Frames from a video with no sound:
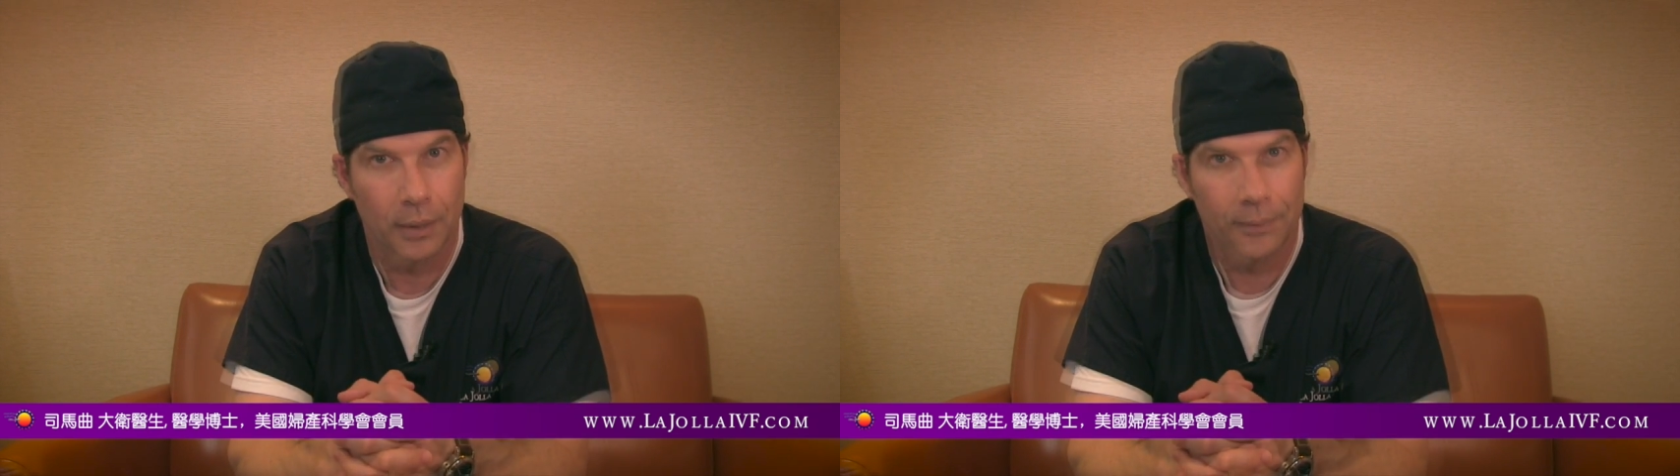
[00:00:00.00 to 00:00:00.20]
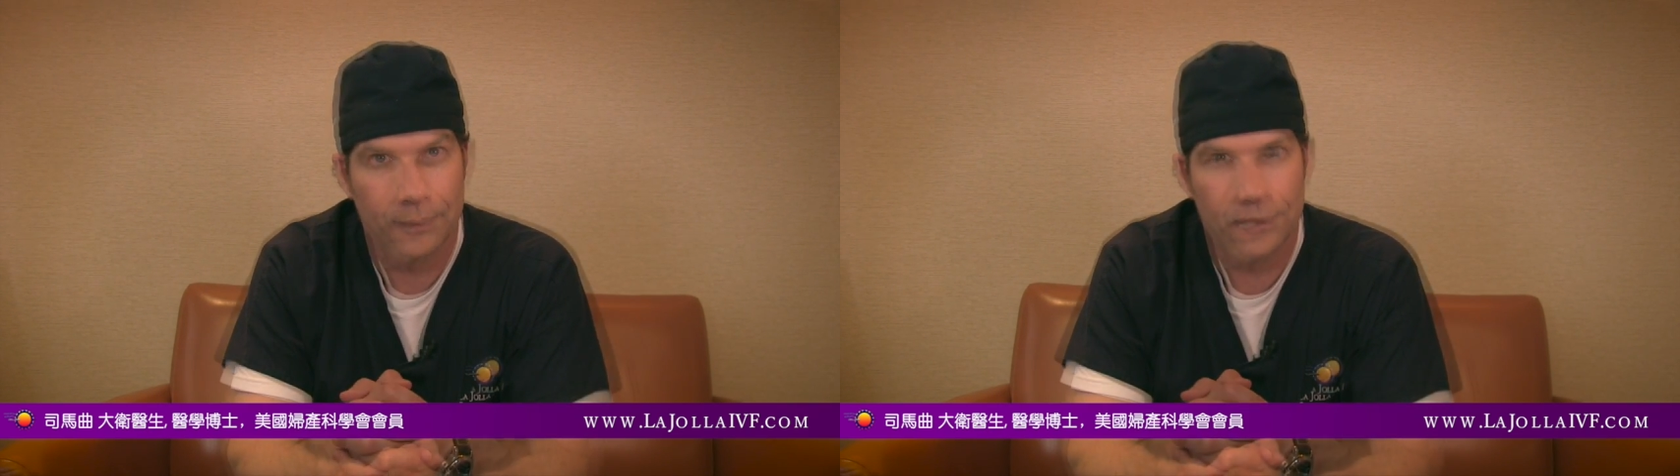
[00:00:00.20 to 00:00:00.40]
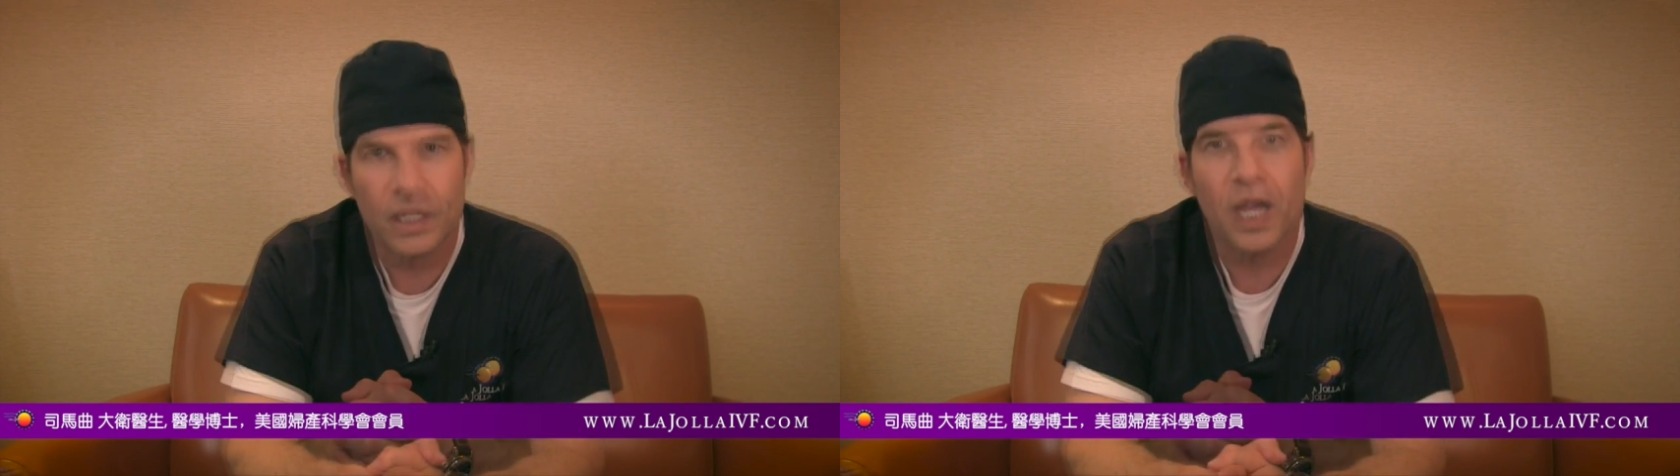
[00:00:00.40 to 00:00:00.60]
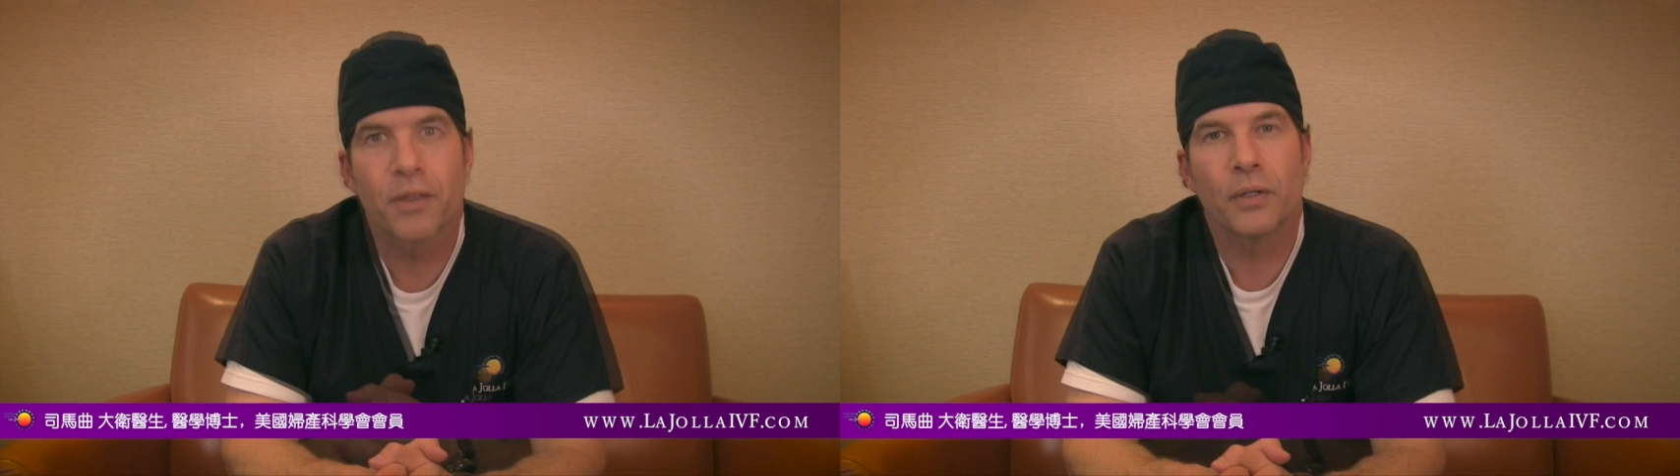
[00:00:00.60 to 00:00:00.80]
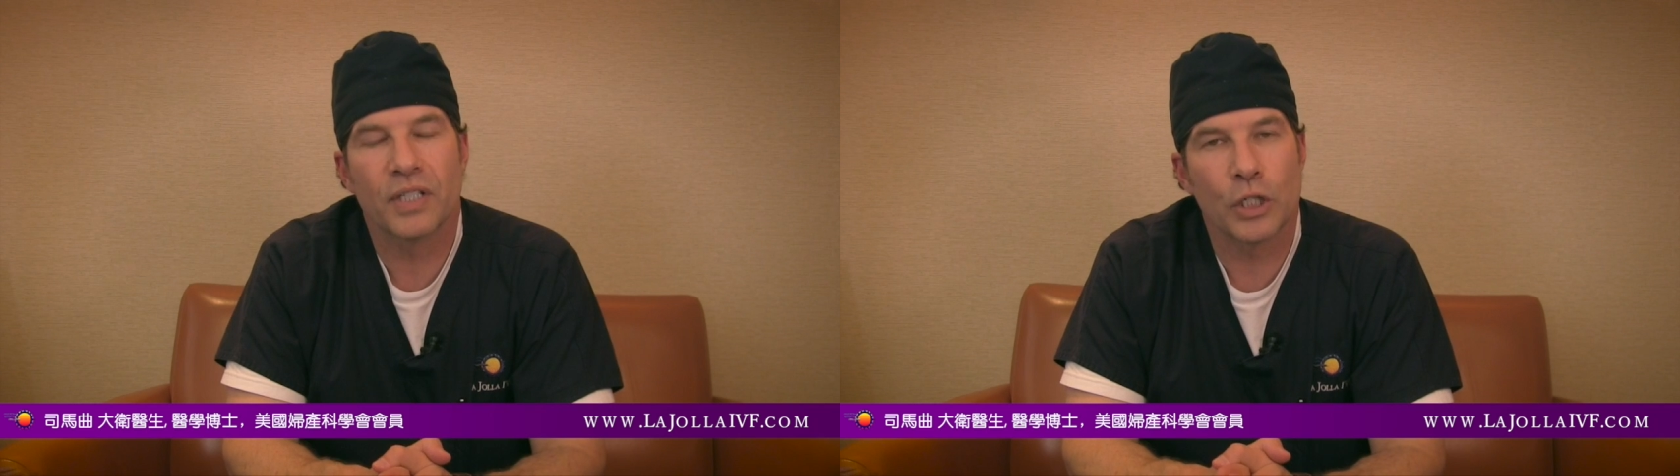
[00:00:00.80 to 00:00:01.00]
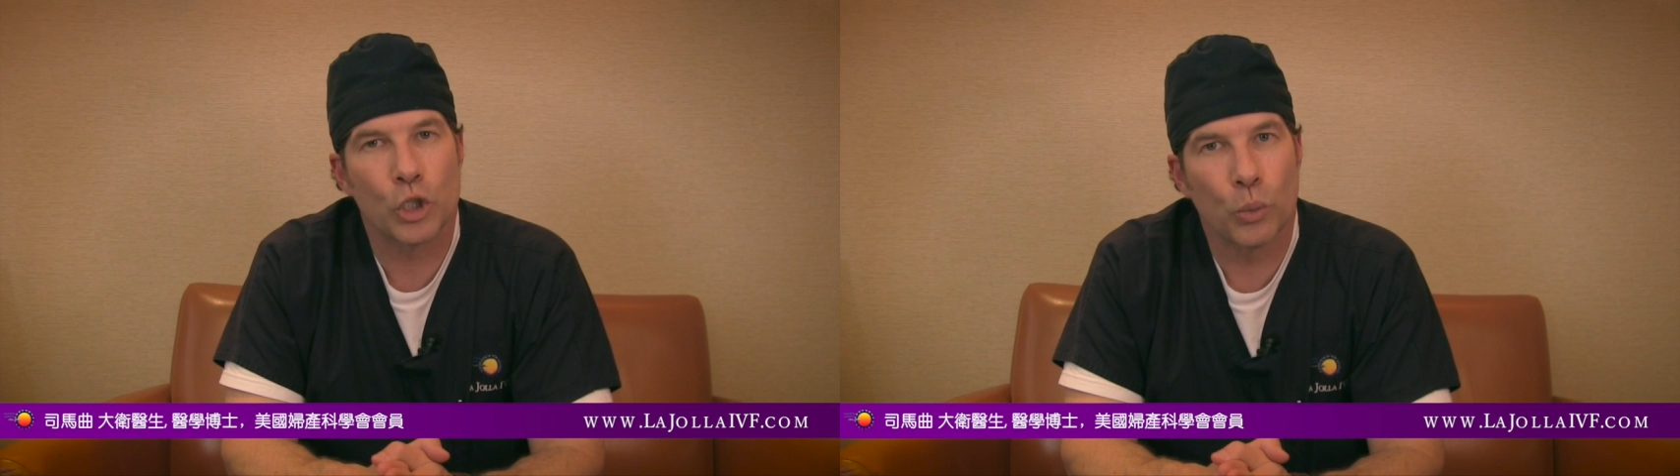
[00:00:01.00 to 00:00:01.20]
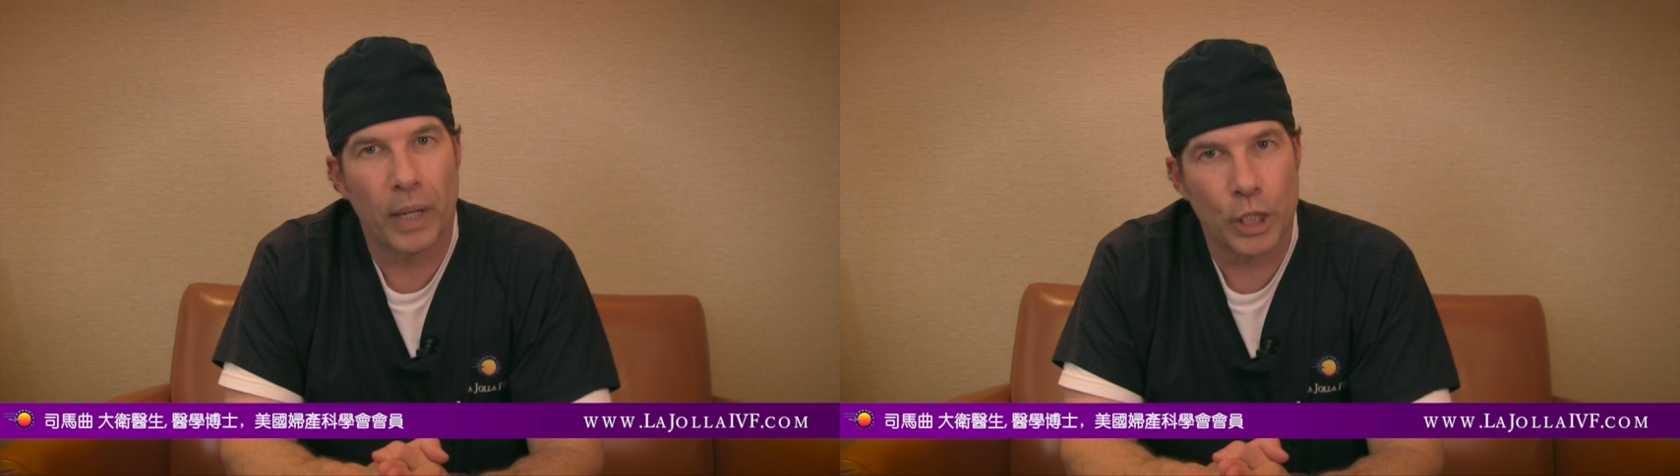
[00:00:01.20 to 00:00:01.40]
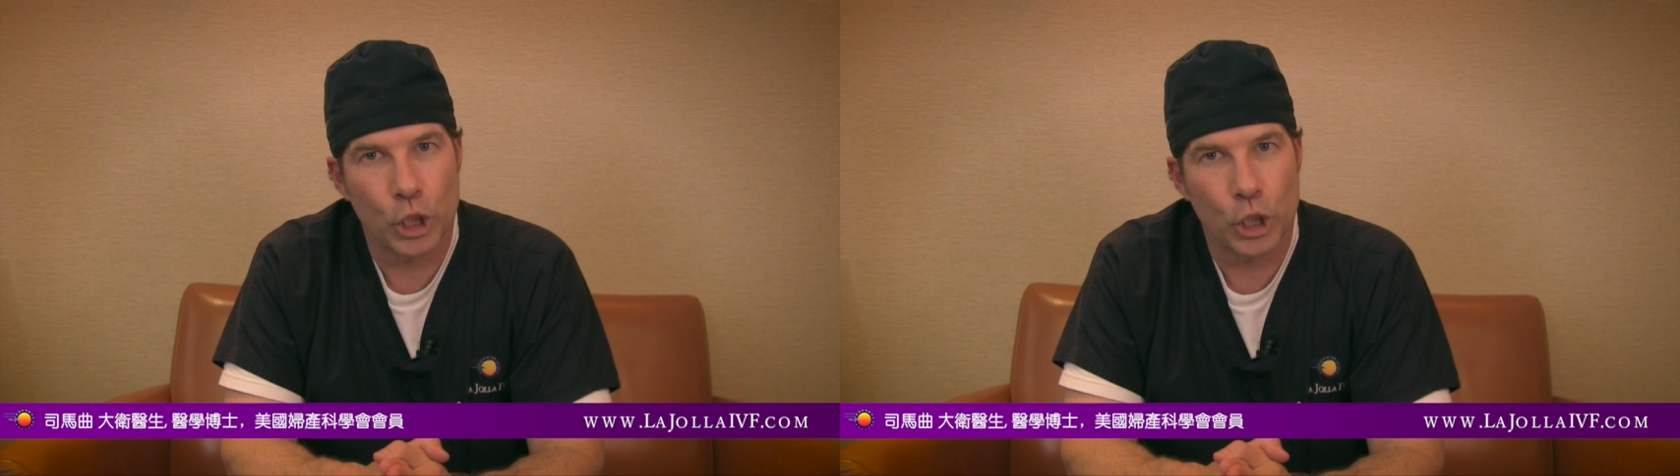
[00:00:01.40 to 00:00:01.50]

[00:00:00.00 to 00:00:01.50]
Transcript: 还有另外一种